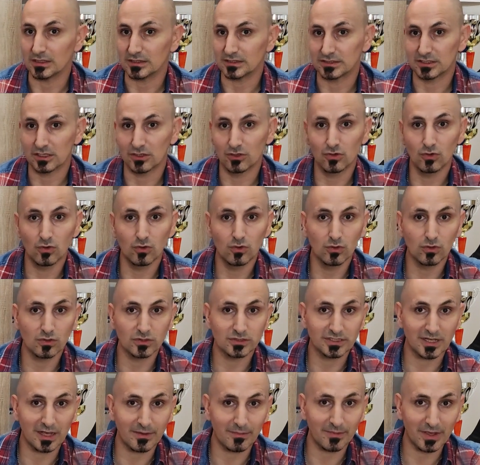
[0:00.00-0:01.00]
eh, se non lo
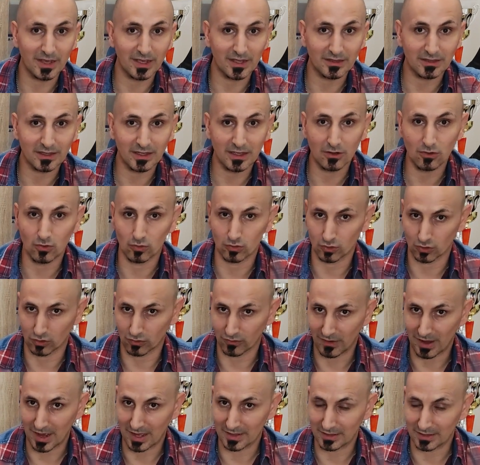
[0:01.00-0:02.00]
sapete lo
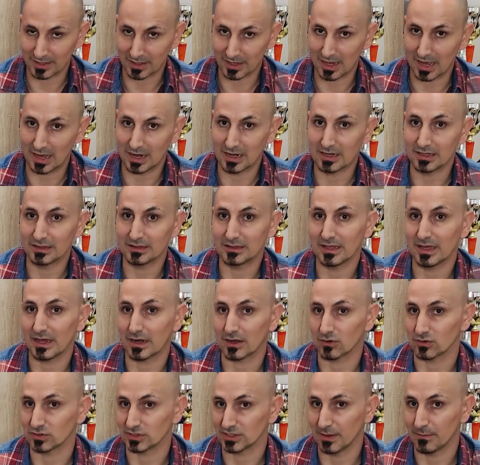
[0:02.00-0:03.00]
trovate
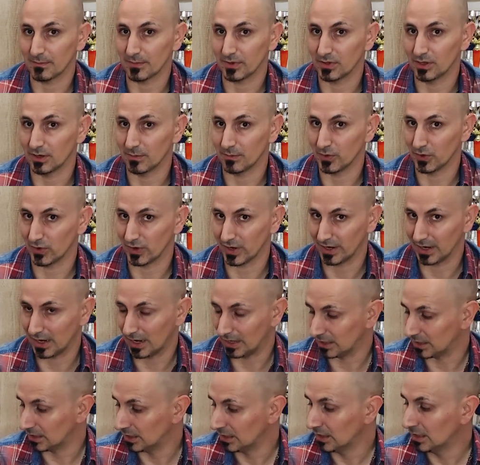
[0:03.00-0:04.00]
all'interno sempre del mio
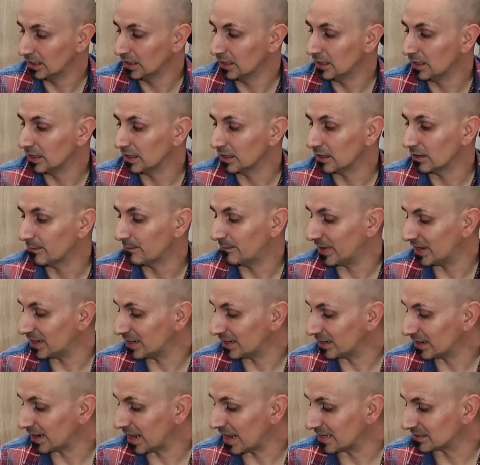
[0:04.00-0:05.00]
canale per
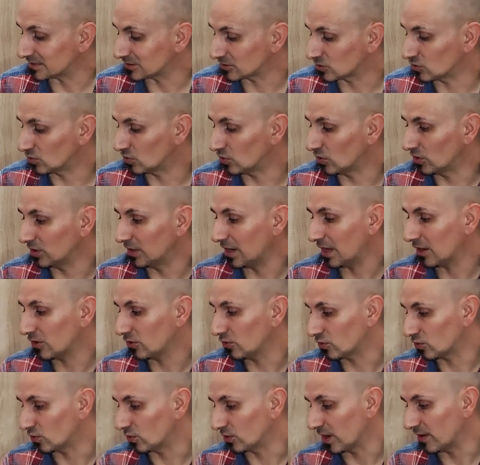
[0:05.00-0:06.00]
il resto la
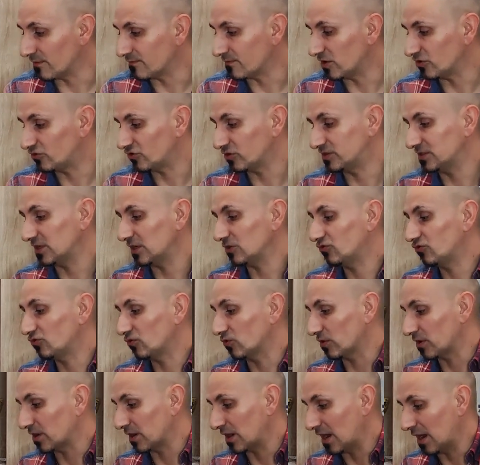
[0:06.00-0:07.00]
corona invece si
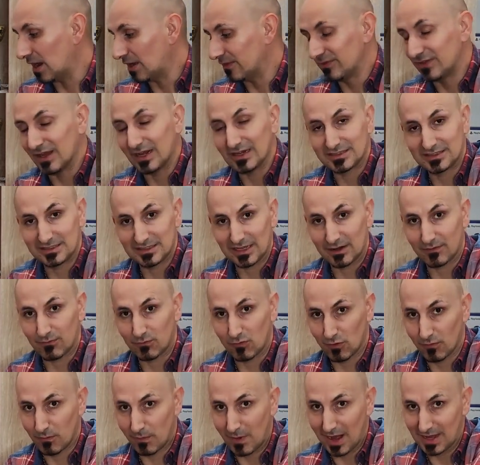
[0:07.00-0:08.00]
aggiorna dal
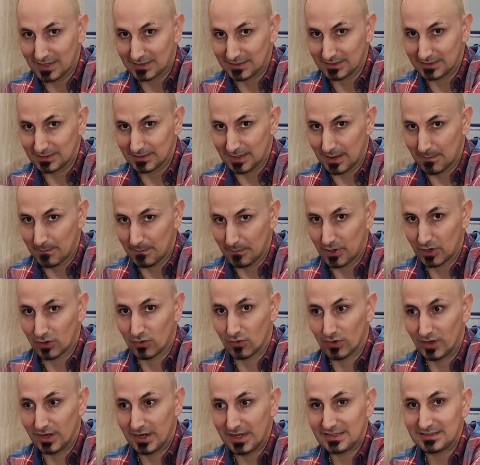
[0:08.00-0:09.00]
servo base sempre,
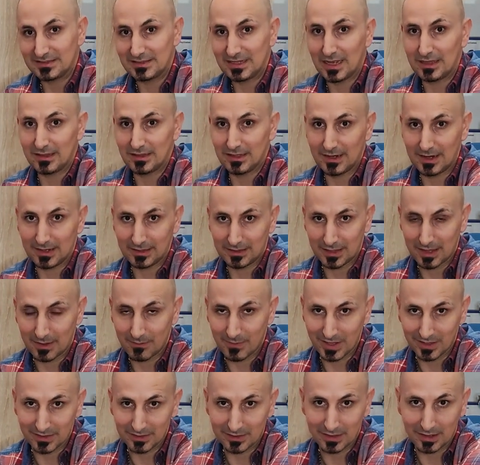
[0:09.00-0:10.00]
connessa
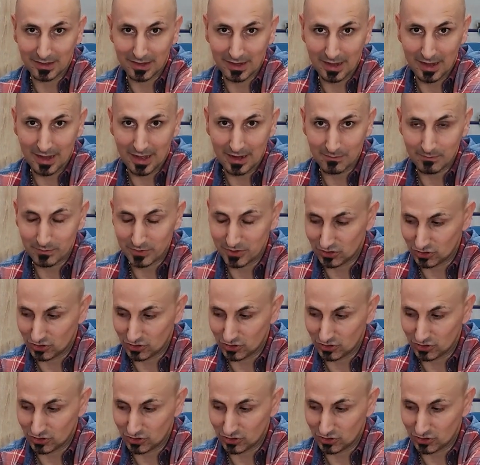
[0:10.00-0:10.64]
direttamente al